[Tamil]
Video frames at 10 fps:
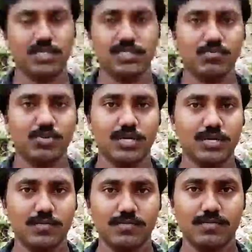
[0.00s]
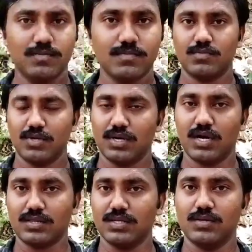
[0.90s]
மற்ற முடிகள் ஒரு
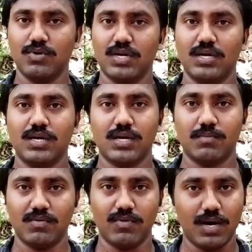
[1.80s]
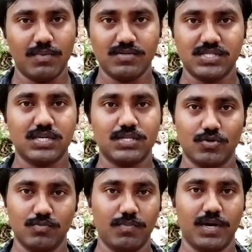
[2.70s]
காலத்தில் இந்த முடிகள் நம்மளை வாமாக
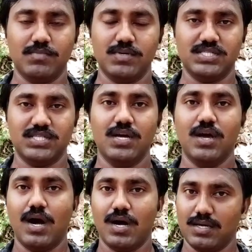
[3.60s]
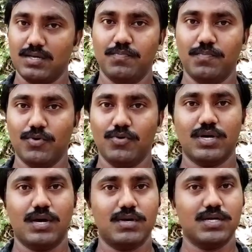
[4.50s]
வச்சுக்கிறதுக்கு ரொம்ப பயன்பட்டுச்சு ஆனால் இப்போது
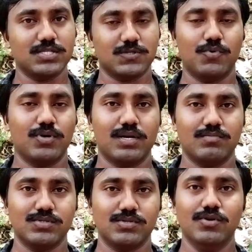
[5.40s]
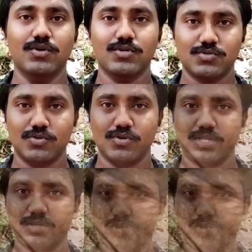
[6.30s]
நாமலாம் ட்ரெஸ் போட ஆரம்பிச்சிட்டோம் ஸோ இந்த